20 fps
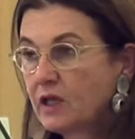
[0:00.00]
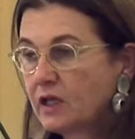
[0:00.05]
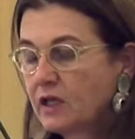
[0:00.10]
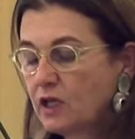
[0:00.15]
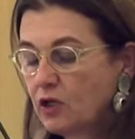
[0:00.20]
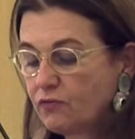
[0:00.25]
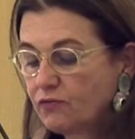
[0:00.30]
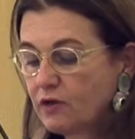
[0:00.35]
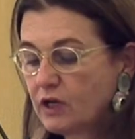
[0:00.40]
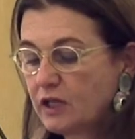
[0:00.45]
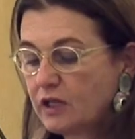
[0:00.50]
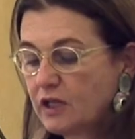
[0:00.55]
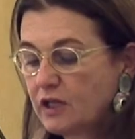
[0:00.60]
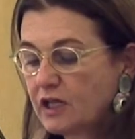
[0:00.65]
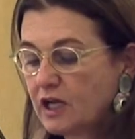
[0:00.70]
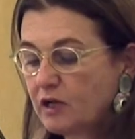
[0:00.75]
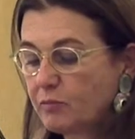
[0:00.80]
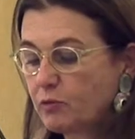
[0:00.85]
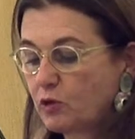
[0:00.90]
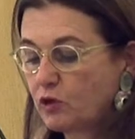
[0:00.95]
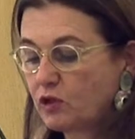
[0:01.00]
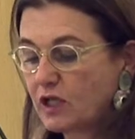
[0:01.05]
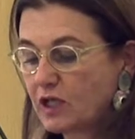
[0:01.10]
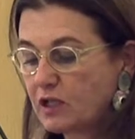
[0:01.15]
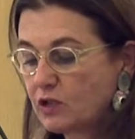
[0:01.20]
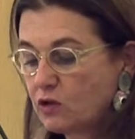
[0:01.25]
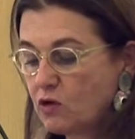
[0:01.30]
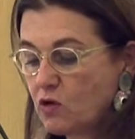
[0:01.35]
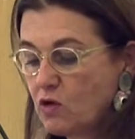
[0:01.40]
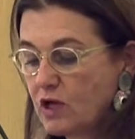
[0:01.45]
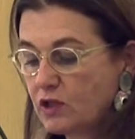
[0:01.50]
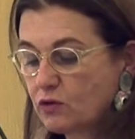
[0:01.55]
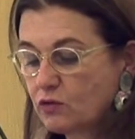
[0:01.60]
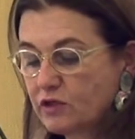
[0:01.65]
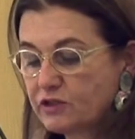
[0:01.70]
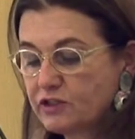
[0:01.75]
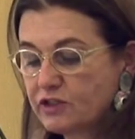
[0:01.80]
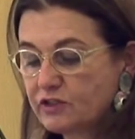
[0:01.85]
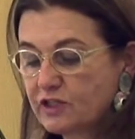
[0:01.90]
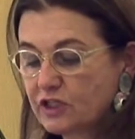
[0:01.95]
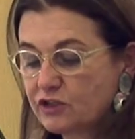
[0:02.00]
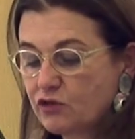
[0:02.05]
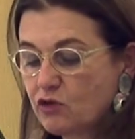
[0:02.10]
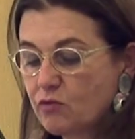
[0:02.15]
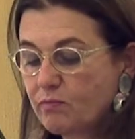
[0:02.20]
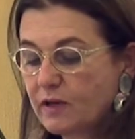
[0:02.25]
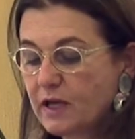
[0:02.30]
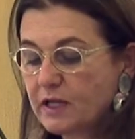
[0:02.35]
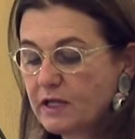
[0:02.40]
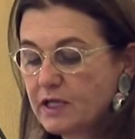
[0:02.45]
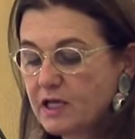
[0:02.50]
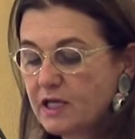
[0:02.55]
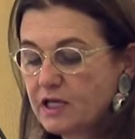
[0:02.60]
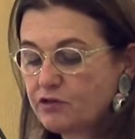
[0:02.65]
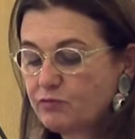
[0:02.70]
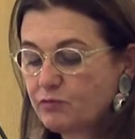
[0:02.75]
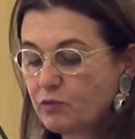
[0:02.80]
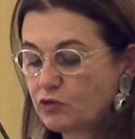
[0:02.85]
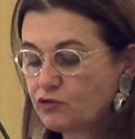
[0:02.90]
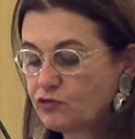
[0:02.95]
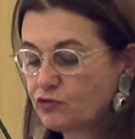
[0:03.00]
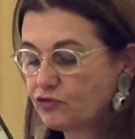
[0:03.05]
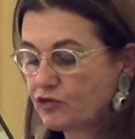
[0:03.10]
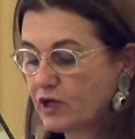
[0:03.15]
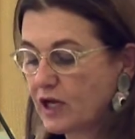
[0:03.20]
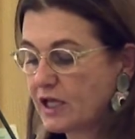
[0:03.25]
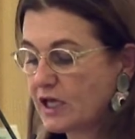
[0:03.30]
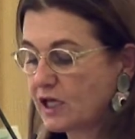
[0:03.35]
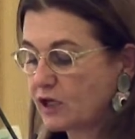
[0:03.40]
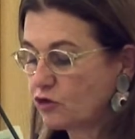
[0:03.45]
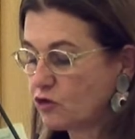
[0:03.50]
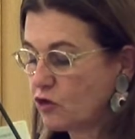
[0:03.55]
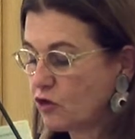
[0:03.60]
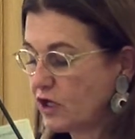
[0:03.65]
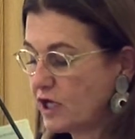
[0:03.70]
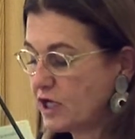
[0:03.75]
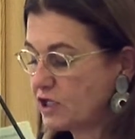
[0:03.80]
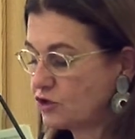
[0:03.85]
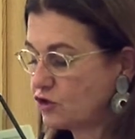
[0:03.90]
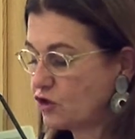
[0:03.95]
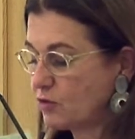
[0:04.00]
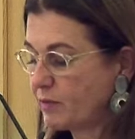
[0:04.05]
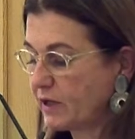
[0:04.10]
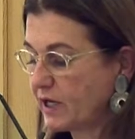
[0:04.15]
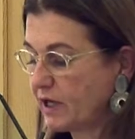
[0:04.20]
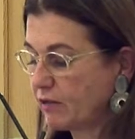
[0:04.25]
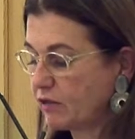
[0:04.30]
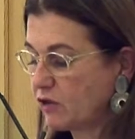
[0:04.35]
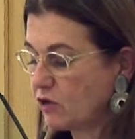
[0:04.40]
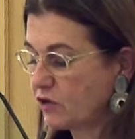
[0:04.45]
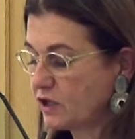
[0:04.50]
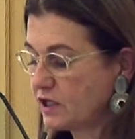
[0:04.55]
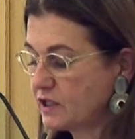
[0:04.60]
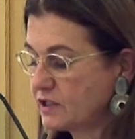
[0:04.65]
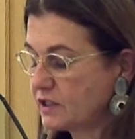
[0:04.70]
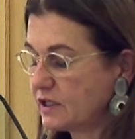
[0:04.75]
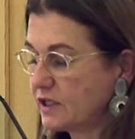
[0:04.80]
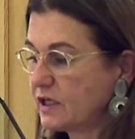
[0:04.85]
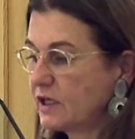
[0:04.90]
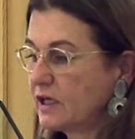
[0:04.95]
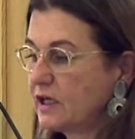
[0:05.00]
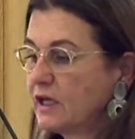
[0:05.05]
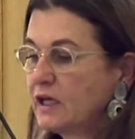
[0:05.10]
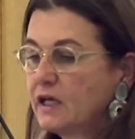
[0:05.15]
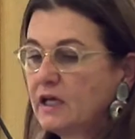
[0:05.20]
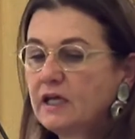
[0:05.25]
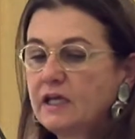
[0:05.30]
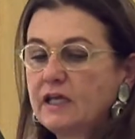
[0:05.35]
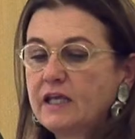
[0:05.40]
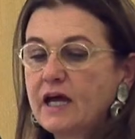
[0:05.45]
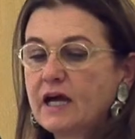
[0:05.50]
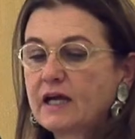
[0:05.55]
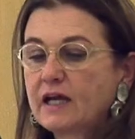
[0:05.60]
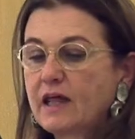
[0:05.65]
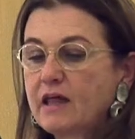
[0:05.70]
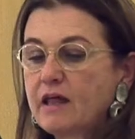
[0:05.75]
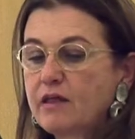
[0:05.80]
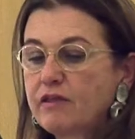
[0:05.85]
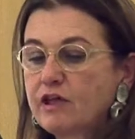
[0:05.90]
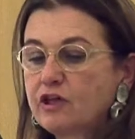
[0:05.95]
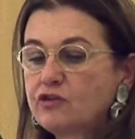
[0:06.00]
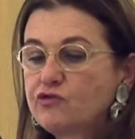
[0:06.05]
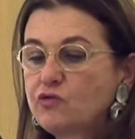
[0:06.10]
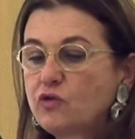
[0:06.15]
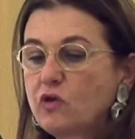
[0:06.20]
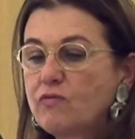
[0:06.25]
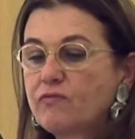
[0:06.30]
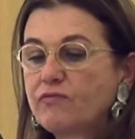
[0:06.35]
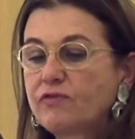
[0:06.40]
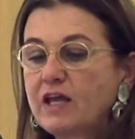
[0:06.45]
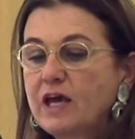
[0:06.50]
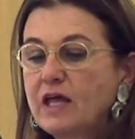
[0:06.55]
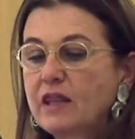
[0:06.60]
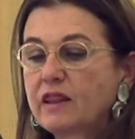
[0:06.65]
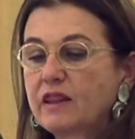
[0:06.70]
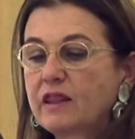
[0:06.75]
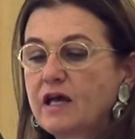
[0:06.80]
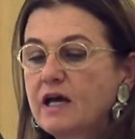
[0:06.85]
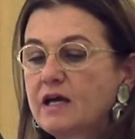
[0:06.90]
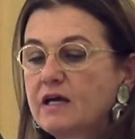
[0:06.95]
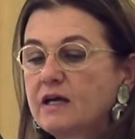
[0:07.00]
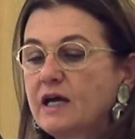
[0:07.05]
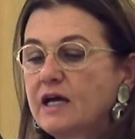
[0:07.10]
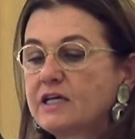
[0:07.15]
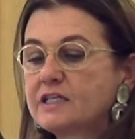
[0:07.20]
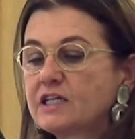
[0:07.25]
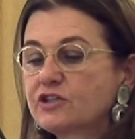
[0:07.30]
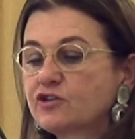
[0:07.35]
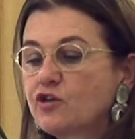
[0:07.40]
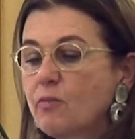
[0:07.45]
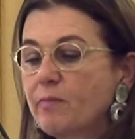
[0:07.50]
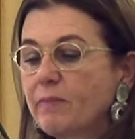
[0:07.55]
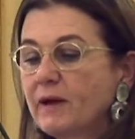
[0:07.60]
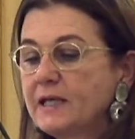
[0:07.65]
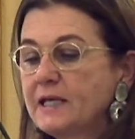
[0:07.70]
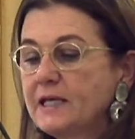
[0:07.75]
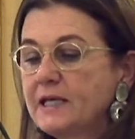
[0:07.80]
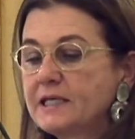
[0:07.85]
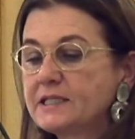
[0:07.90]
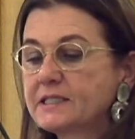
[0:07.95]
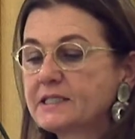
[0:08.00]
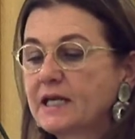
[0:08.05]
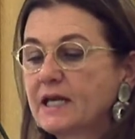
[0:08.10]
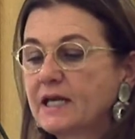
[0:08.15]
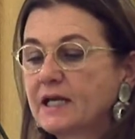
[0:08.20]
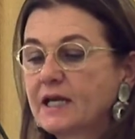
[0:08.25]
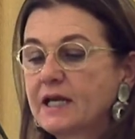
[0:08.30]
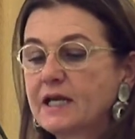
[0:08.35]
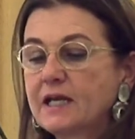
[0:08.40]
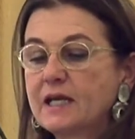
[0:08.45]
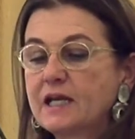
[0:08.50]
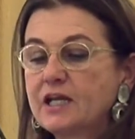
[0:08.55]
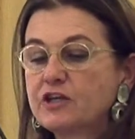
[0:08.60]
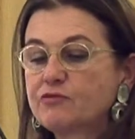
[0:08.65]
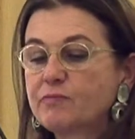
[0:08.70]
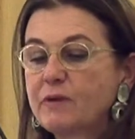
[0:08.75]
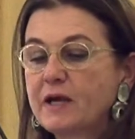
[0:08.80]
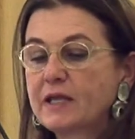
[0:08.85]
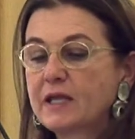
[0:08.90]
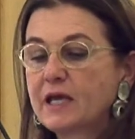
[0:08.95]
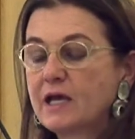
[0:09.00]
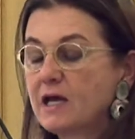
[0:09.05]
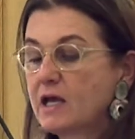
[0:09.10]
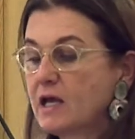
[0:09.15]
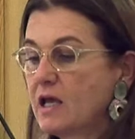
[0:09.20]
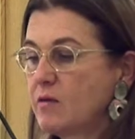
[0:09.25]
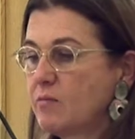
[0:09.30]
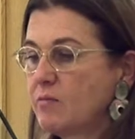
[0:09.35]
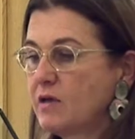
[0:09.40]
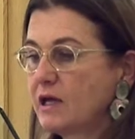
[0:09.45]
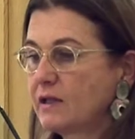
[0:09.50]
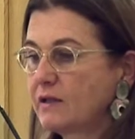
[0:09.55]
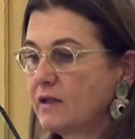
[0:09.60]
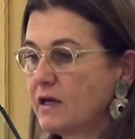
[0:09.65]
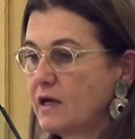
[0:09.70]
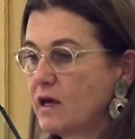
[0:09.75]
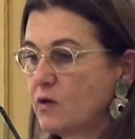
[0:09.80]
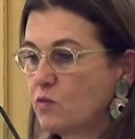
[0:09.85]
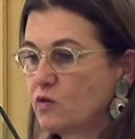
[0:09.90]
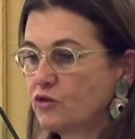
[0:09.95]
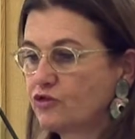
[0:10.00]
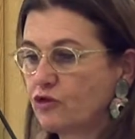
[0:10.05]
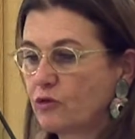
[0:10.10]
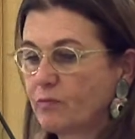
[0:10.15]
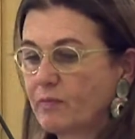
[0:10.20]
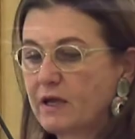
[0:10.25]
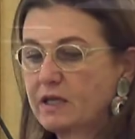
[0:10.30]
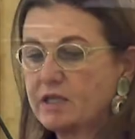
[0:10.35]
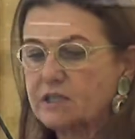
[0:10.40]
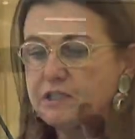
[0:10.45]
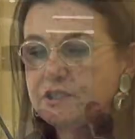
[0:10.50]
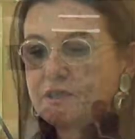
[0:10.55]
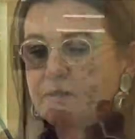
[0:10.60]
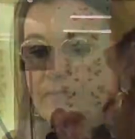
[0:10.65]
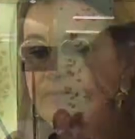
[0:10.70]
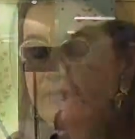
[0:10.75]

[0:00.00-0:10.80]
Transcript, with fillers: Quiero felicitar, por tanto, a todas estas compañías por sus trayectorias y operaciones y agradecer su confianza a esas compañías que creen en España e invierten en nuestro país.